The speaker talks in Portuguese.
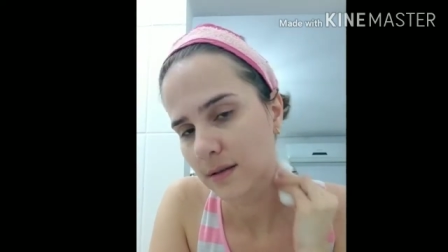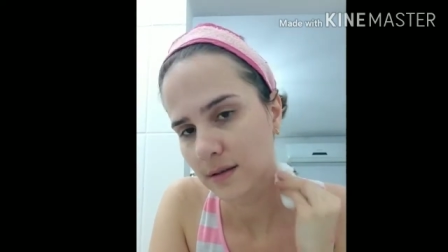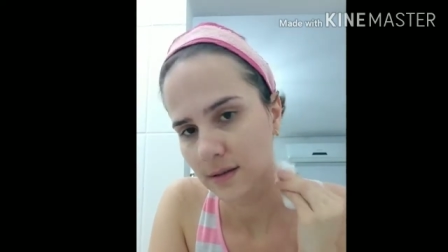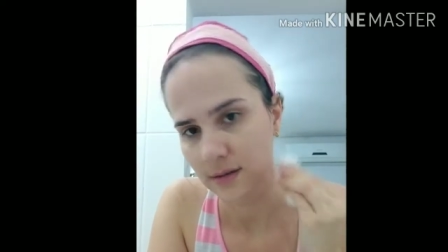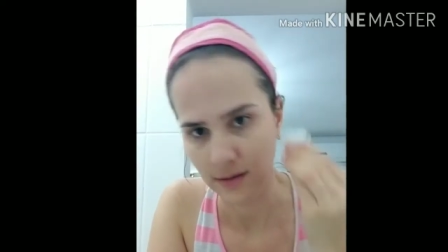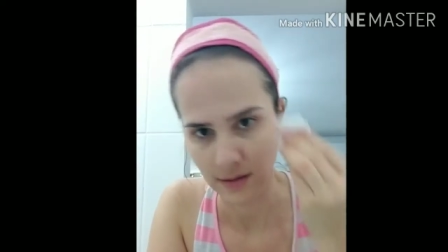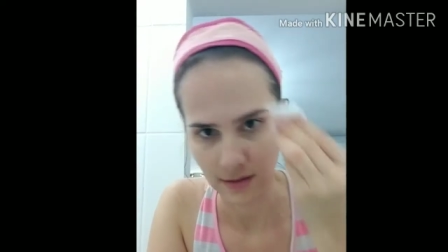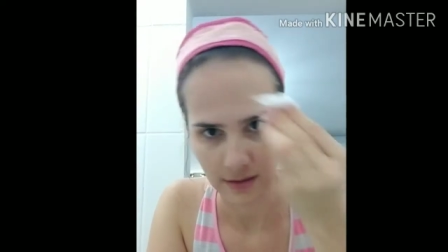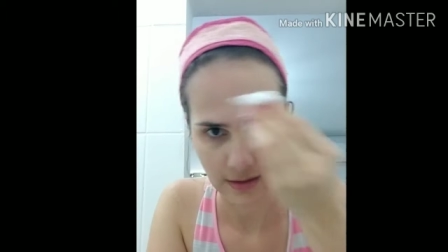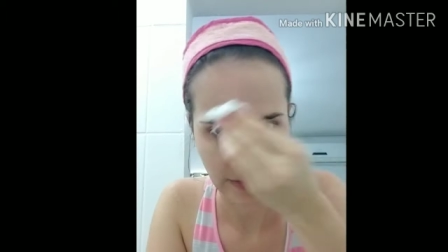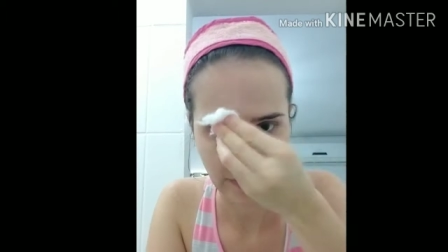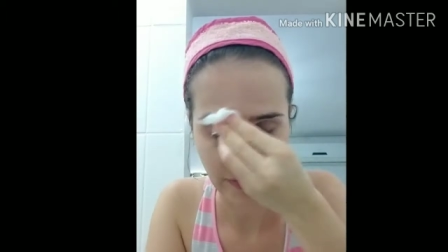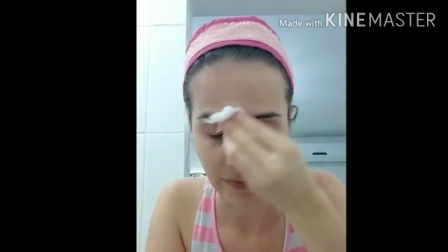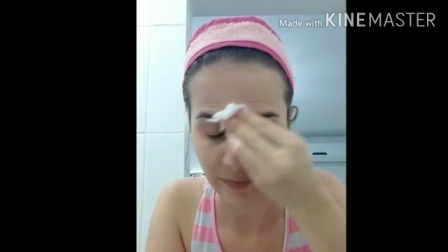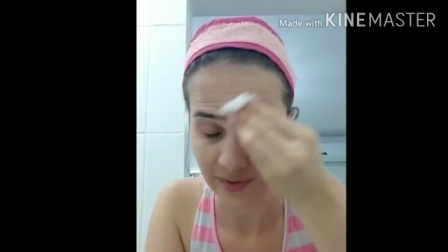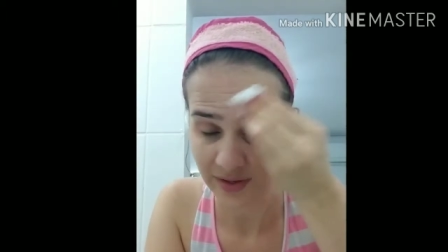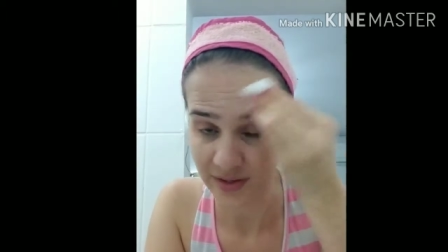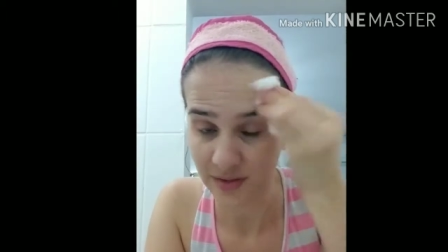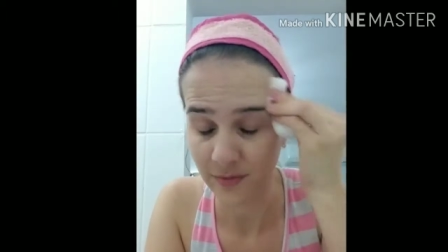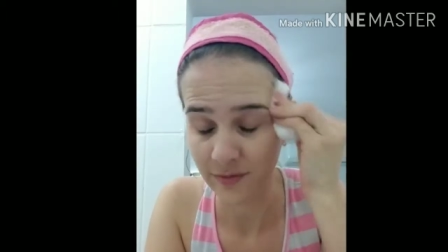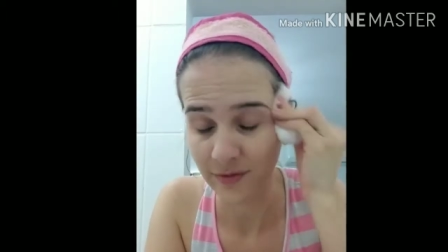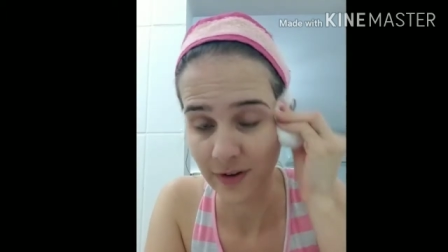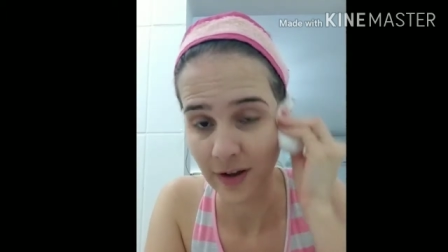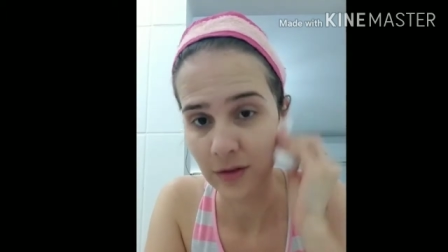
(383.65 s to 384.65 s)
que dava o
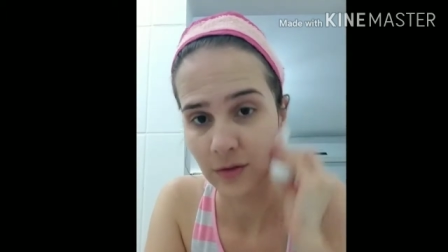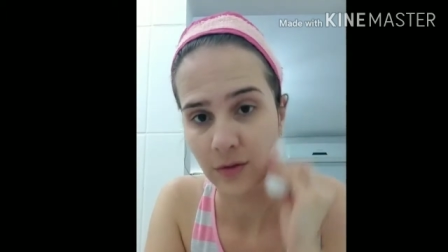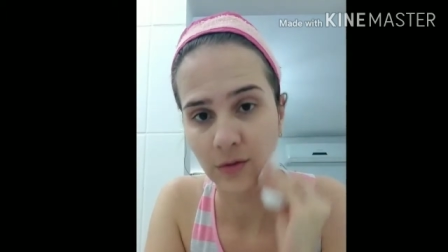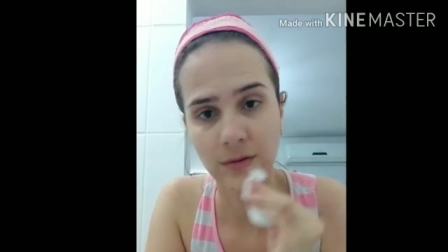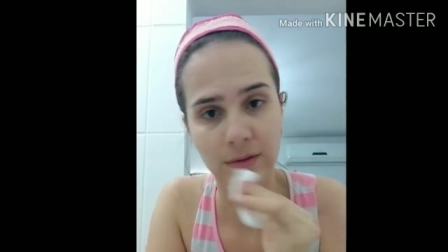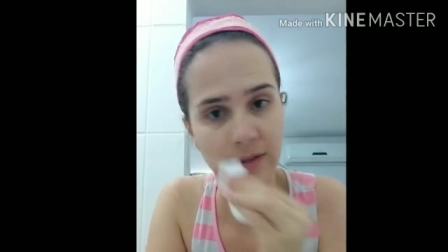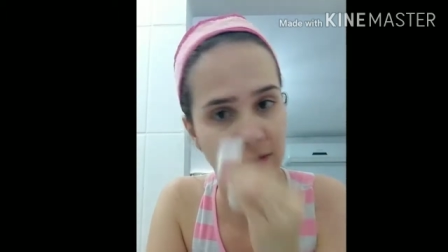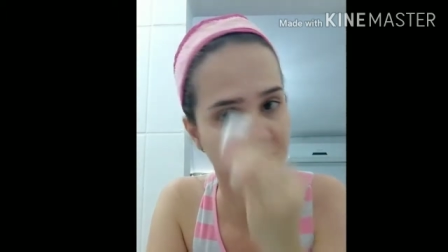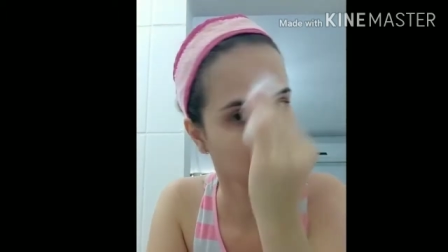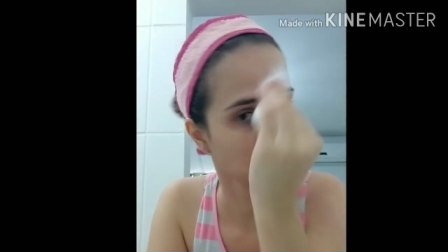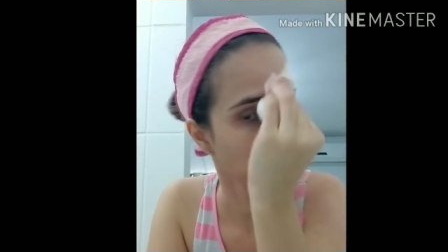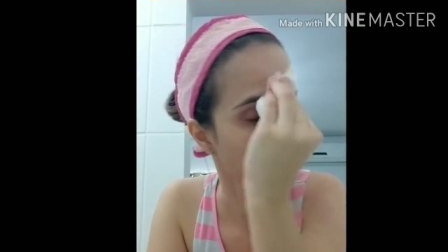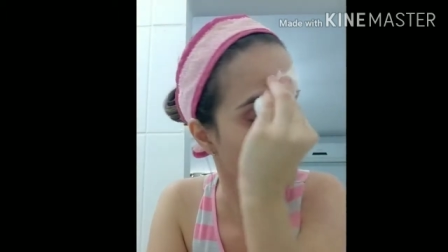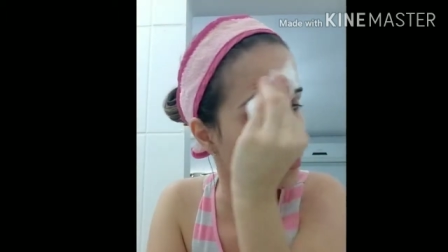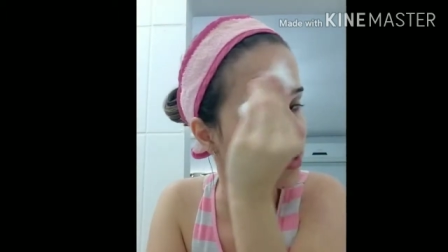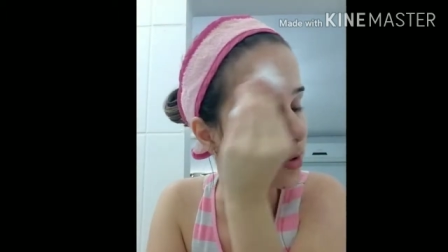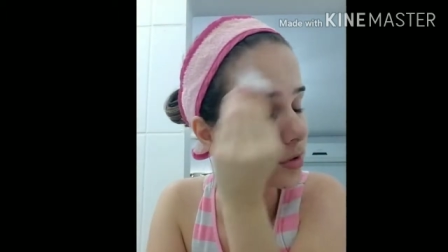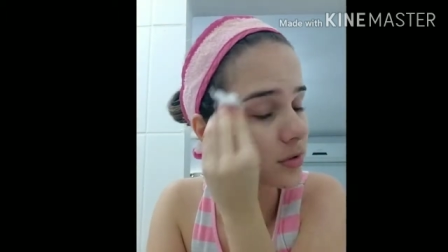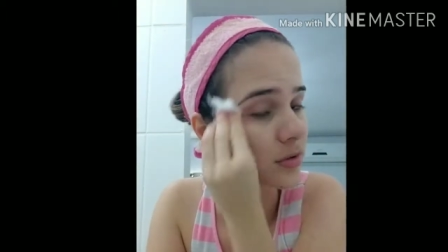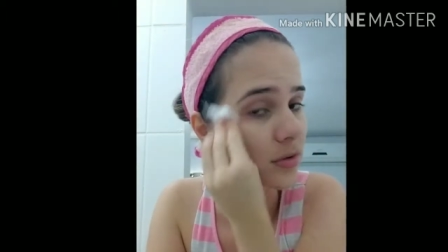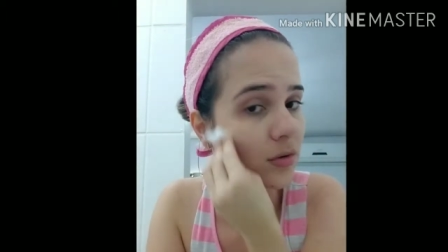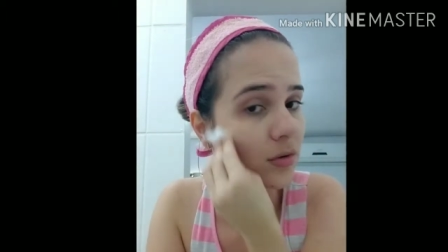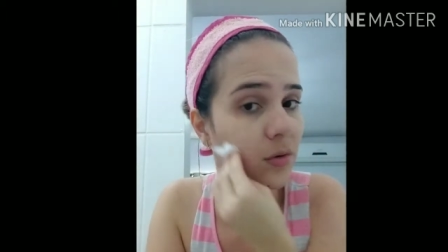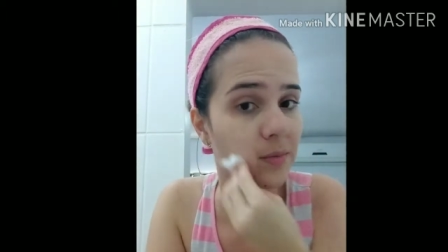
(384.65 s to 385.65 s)
mesmo valor desses produtos
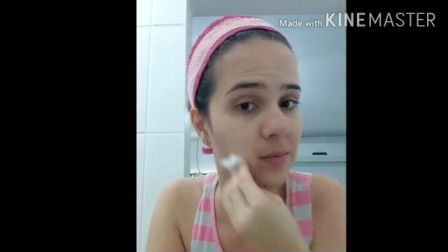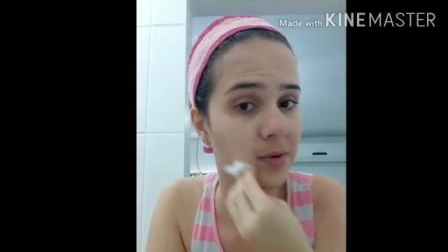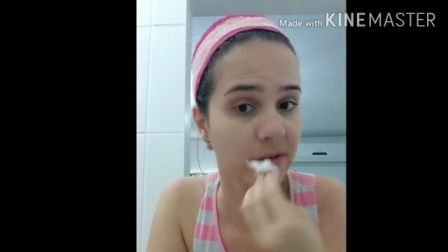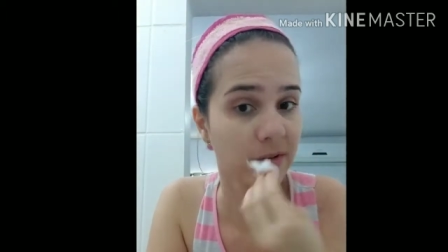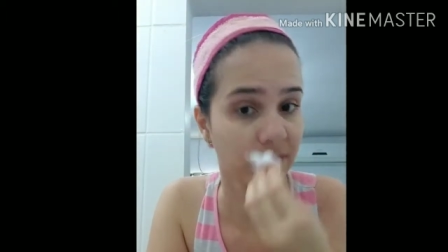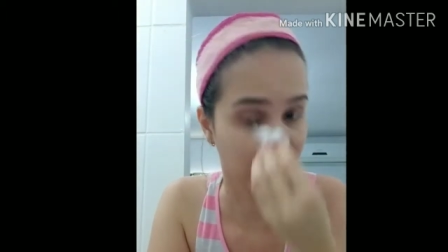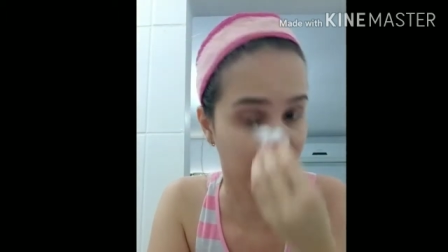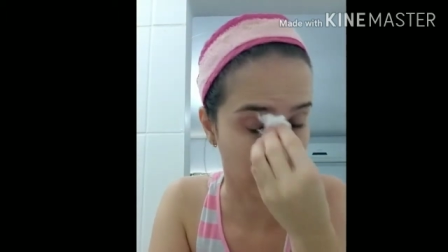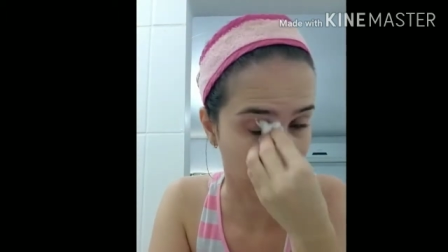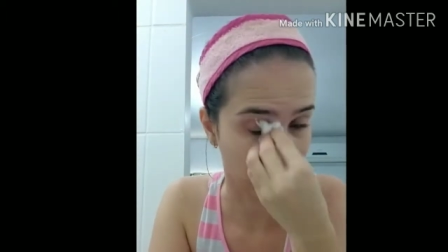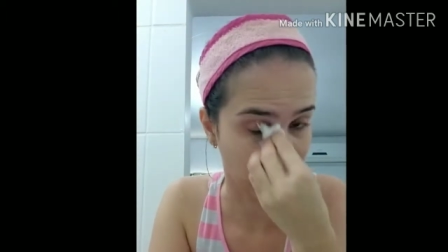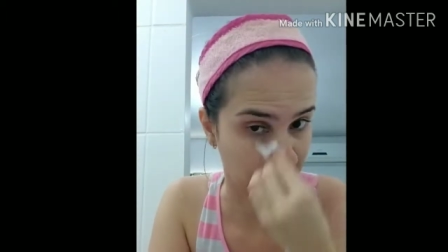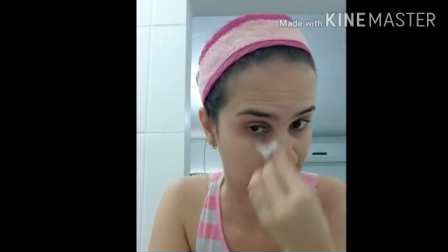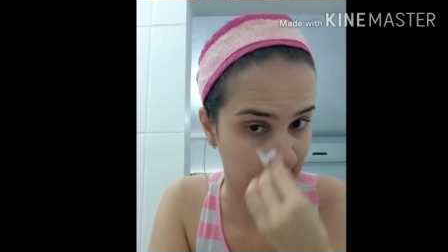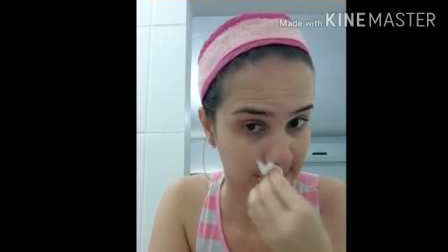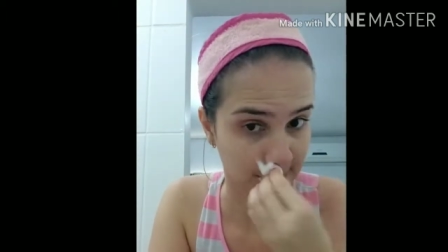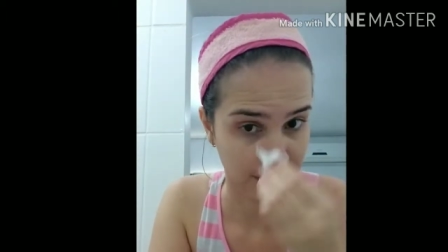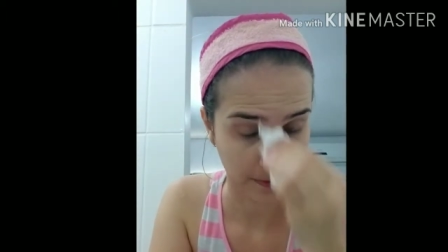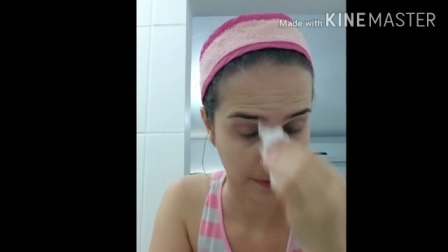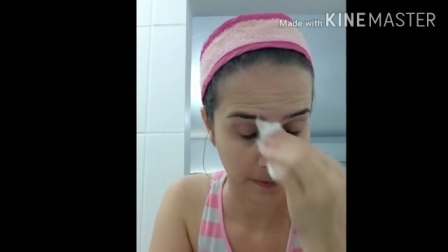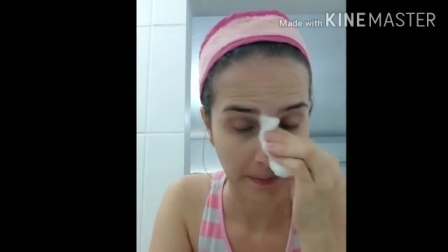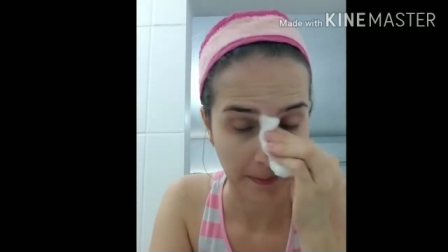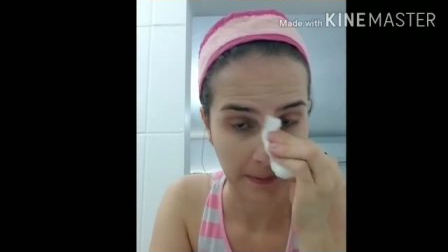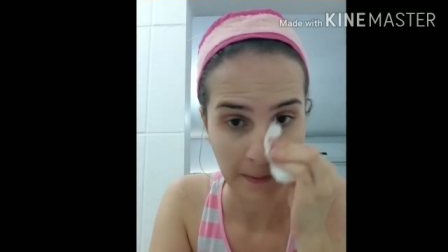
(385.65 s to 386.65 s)
que eu comprei em farmácia.